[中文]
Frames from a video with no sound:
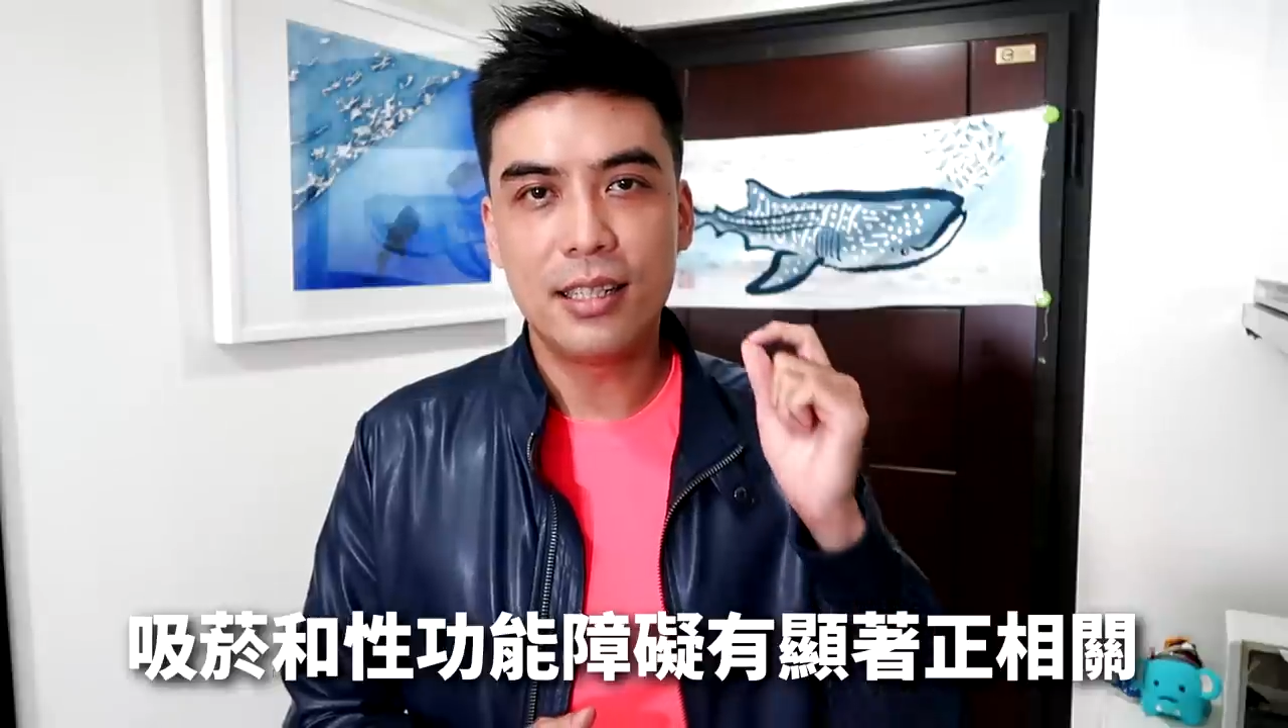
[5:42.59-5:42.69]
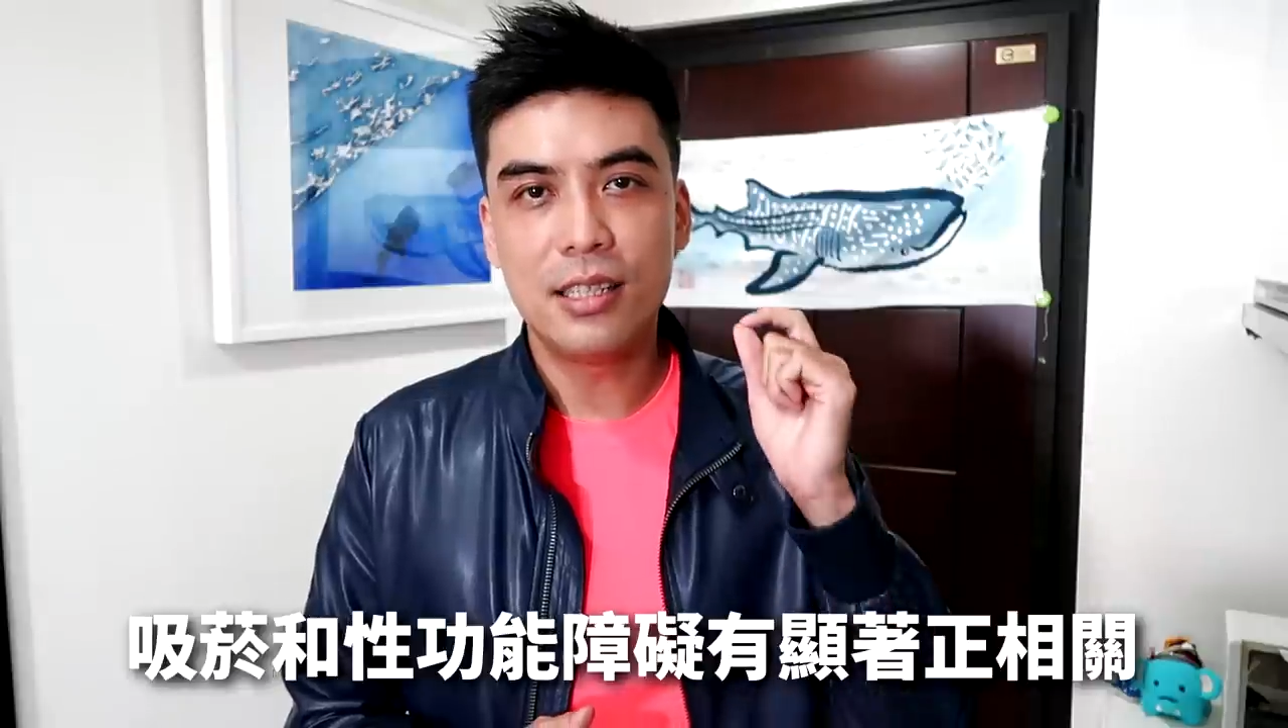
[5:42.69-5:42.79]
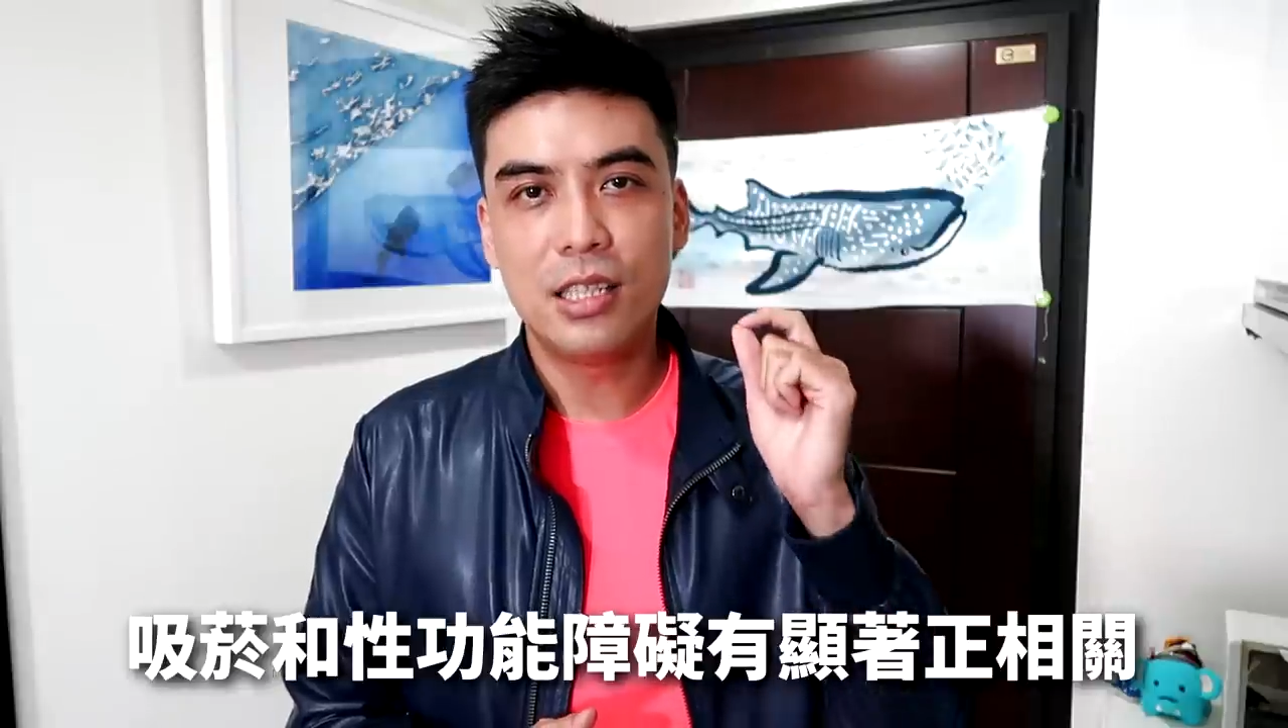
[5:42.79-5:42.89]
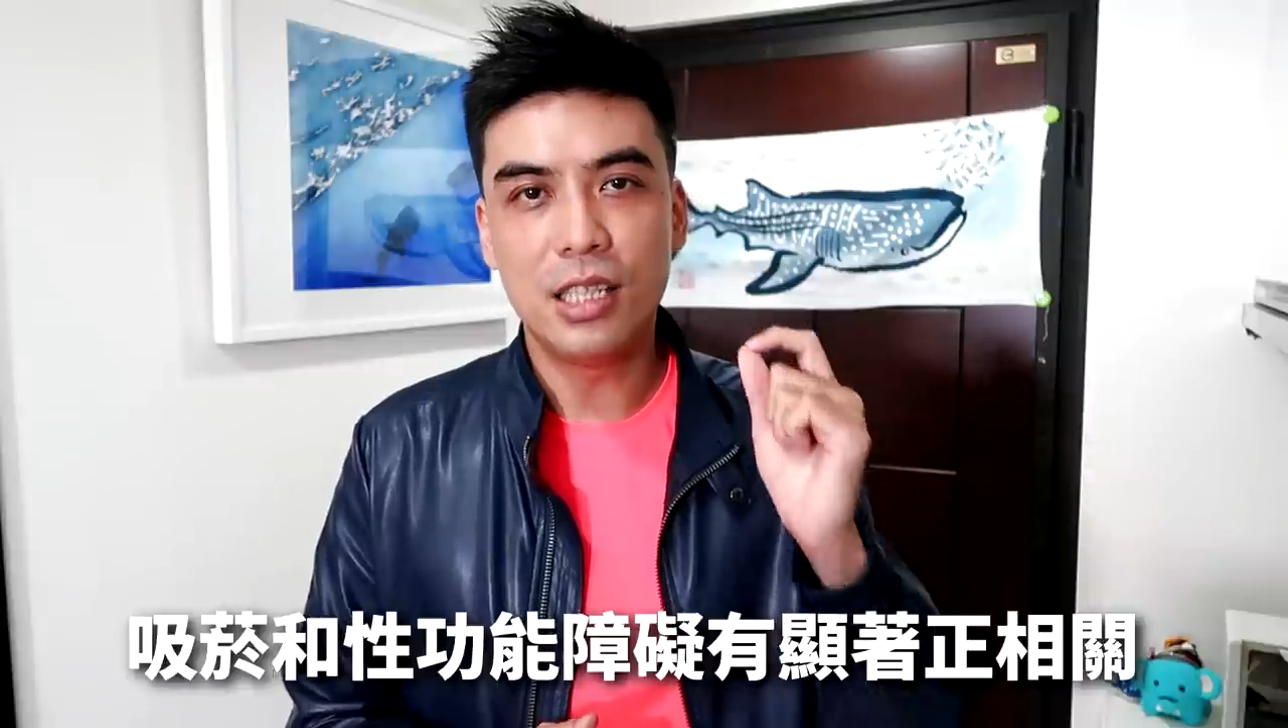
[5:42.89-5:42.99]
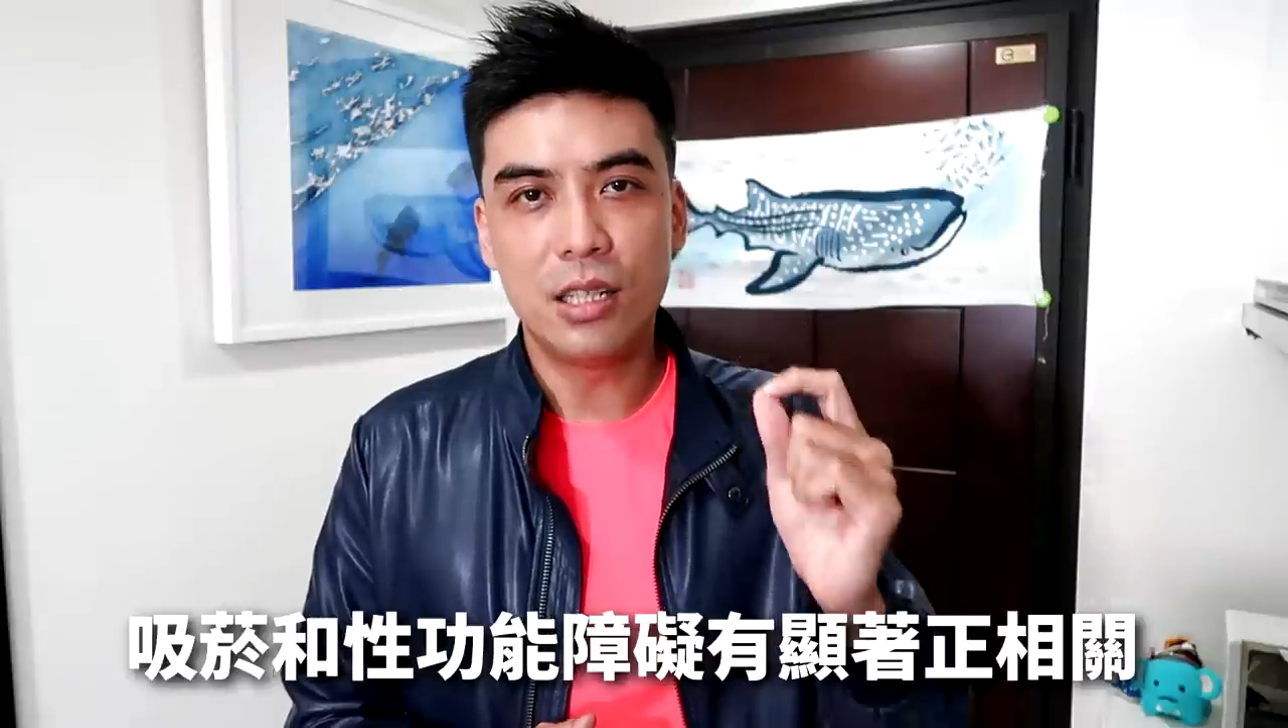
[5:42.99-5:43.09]

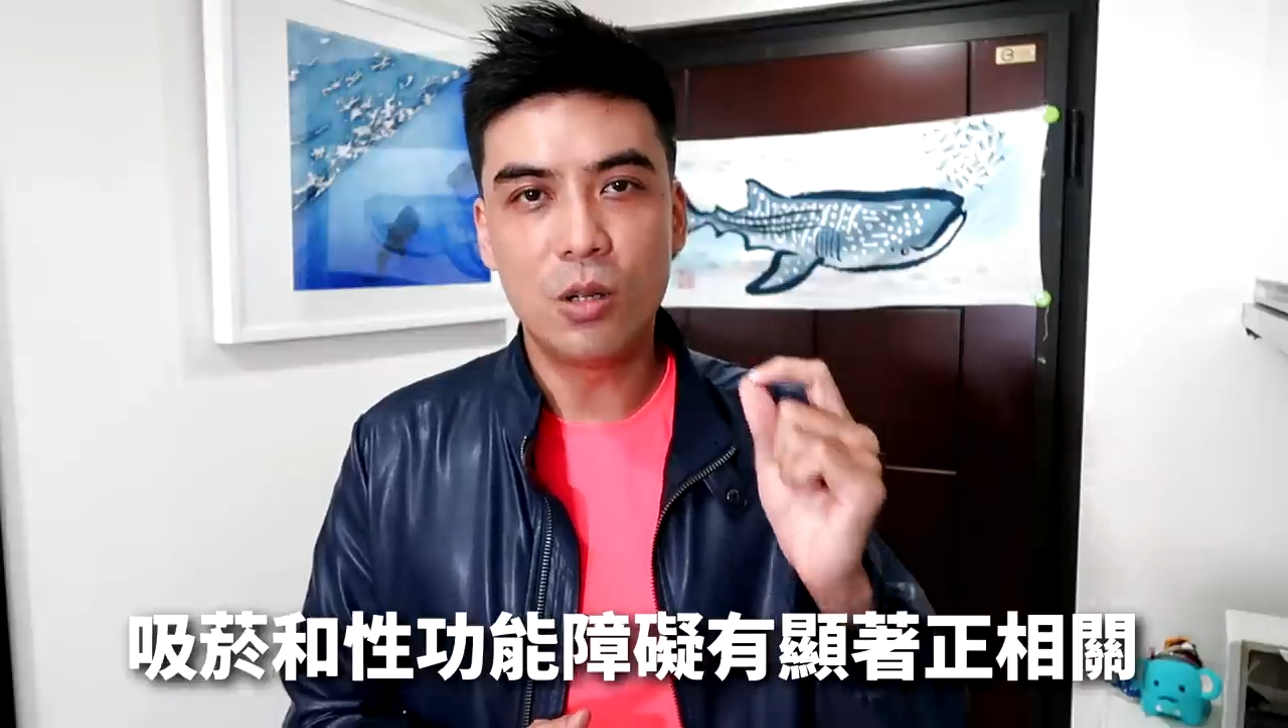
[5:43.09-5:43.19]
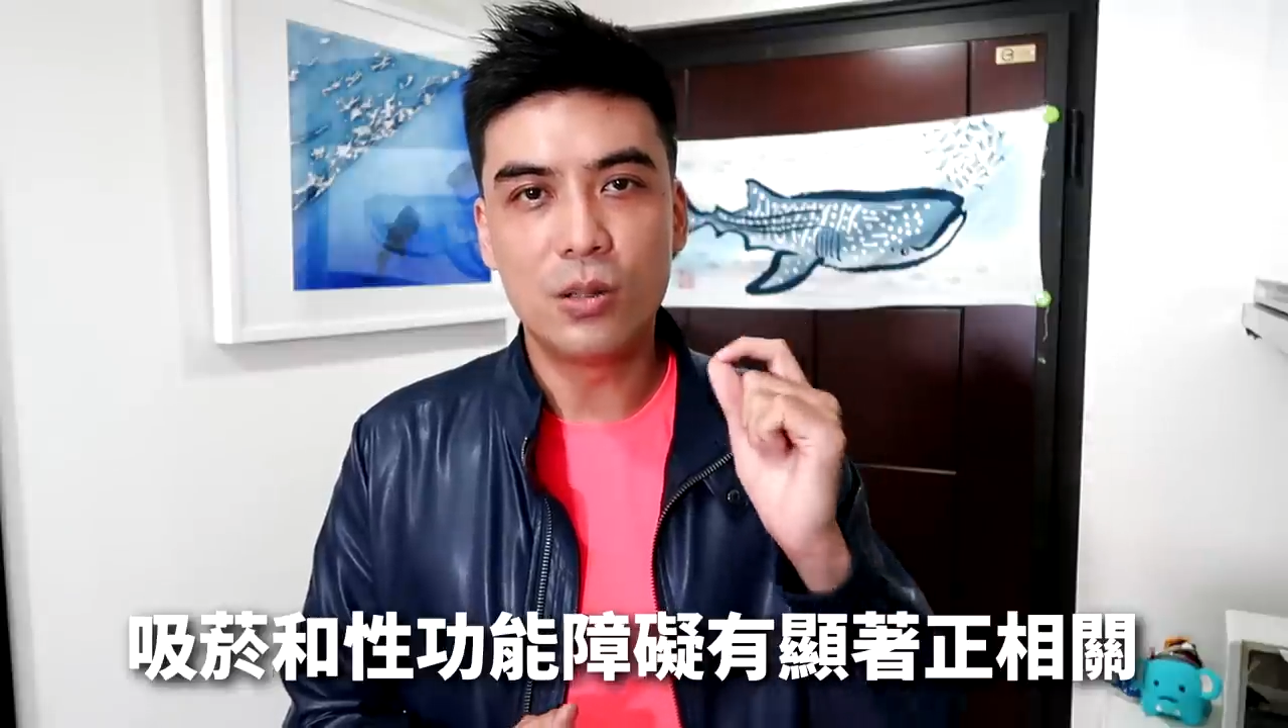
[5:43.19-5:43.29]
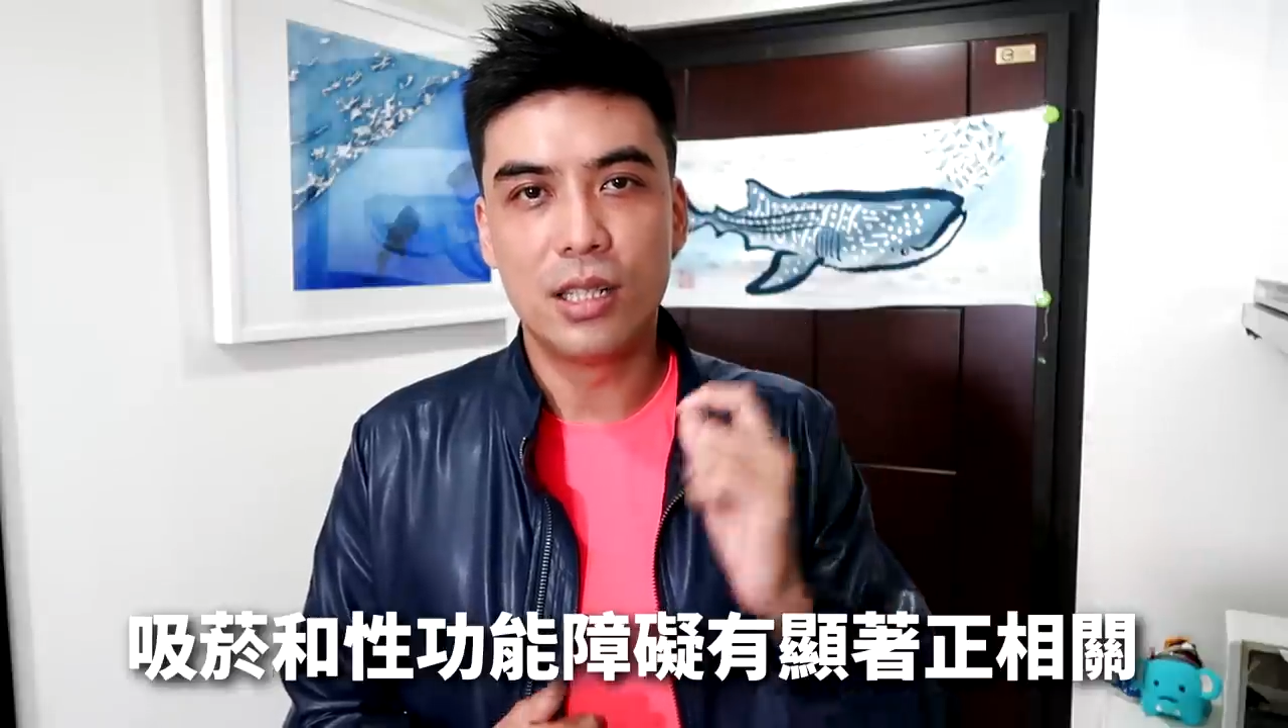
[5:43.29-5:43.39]
跟性功